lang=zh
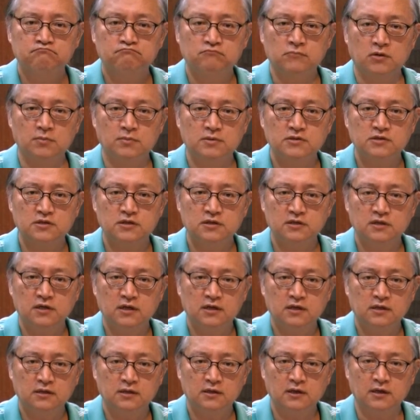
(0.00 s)
我们今
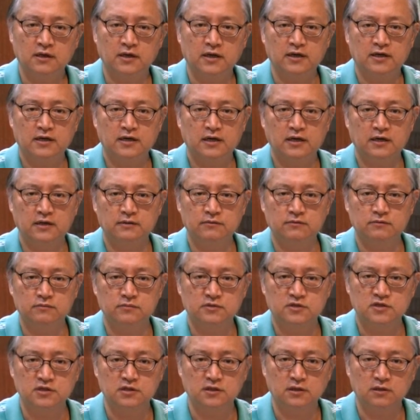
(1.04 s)
天要来看我们
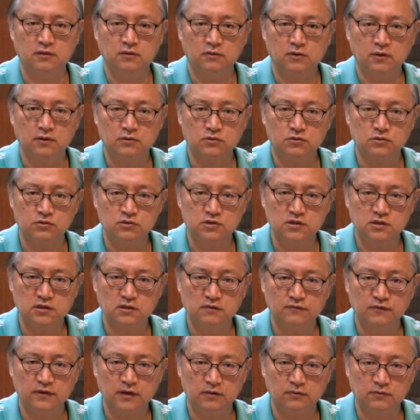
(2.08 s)
新眼光读经的
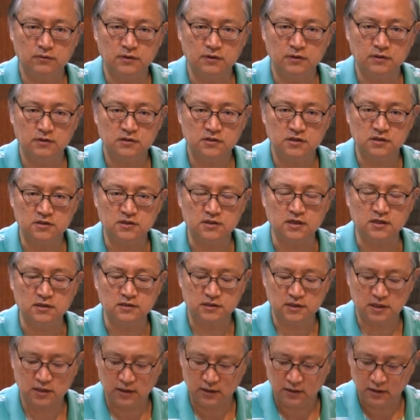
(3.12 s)
范围，记载
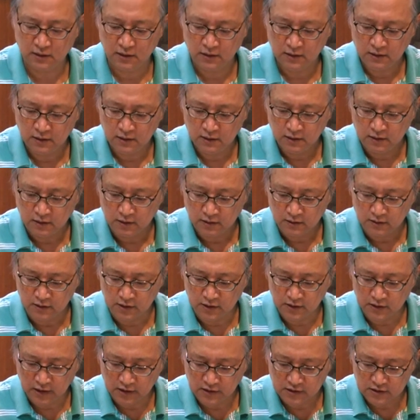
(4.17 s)
在历
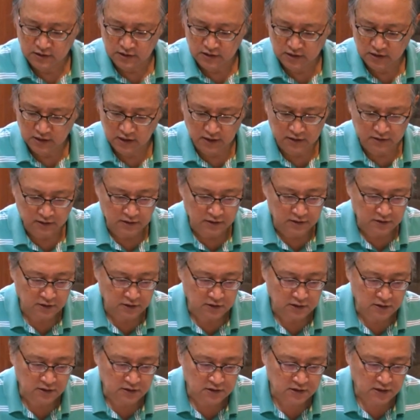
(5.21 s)
代之下的
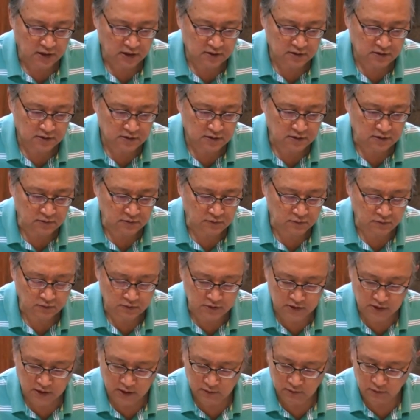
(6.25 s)
第三十五
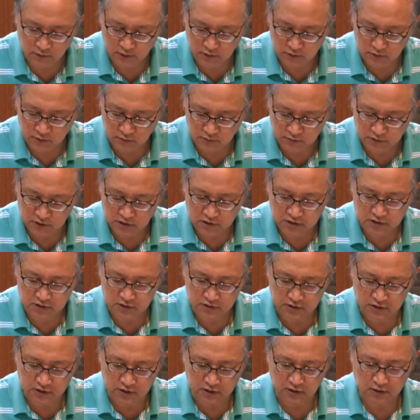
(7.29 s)
章。我要从第十
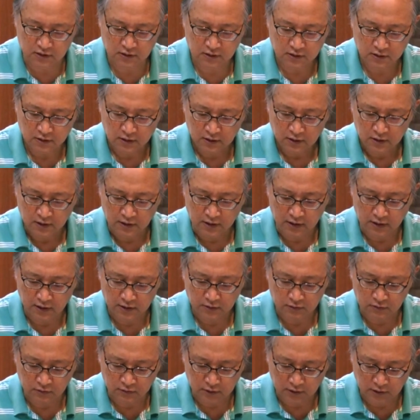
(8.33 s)
节来
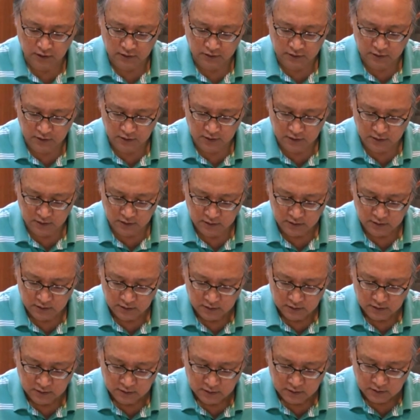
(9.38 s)
读到第
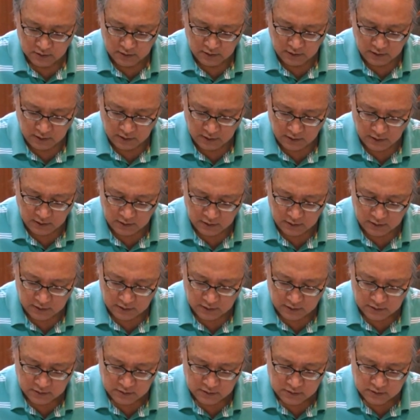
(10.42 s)
啊
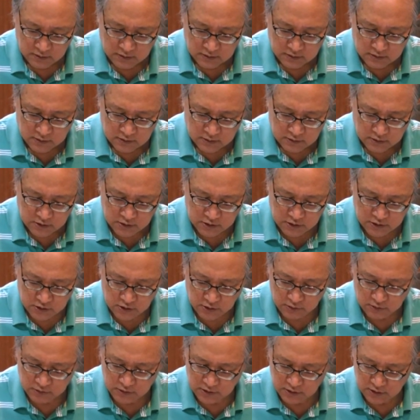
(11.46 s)
十
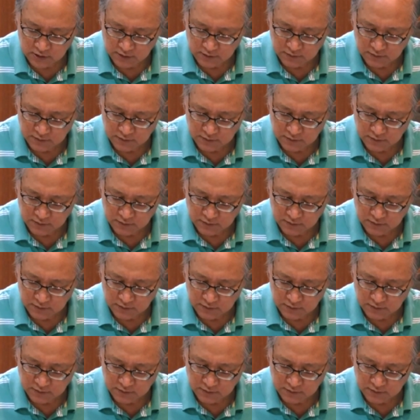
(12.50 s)
九节。